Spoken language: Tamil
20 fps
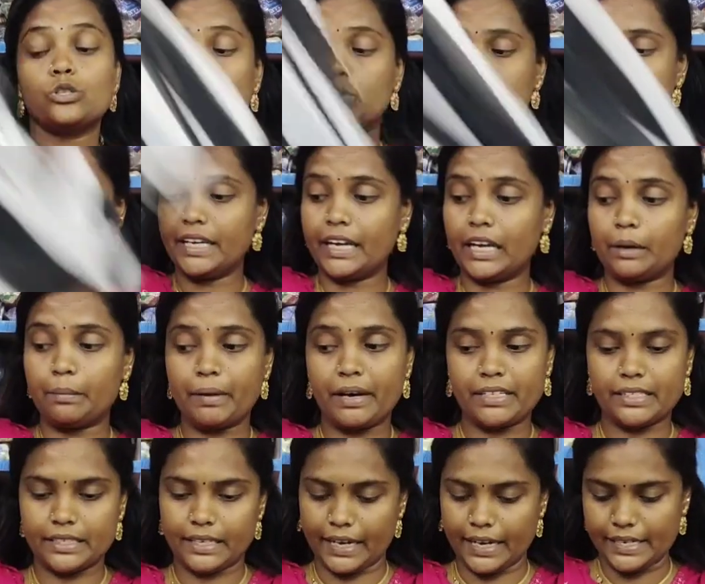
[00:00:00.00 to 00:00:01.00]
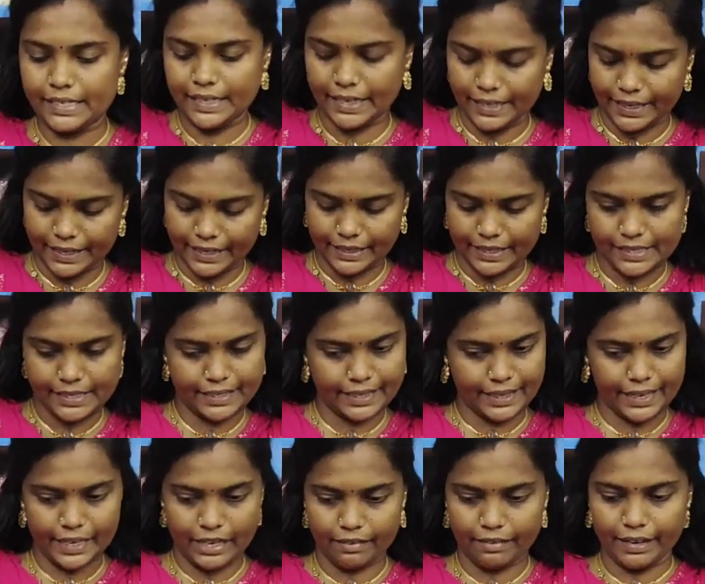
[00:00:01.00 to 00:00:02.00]
ஸோ சீக்கிரமா ஸ்கிரீன்ஷாட் எடுத்து
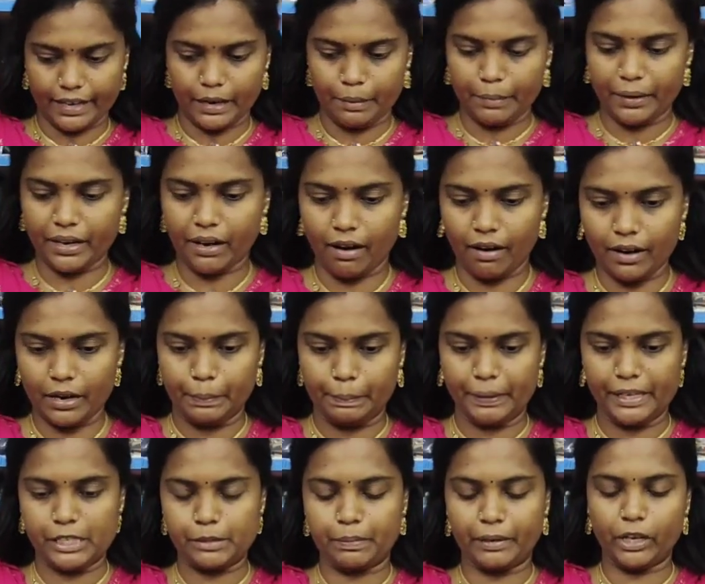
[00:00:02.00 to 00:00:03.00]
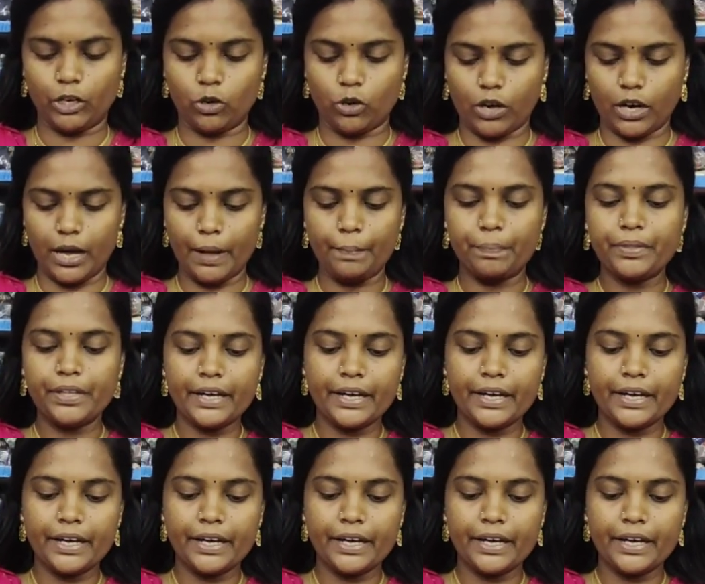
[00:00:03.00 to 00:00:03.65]
ஸ்கிரீன்ல வர நம்பருக்கு ஆர்டர் பிளேஸ் பண்ணிக்கோங்க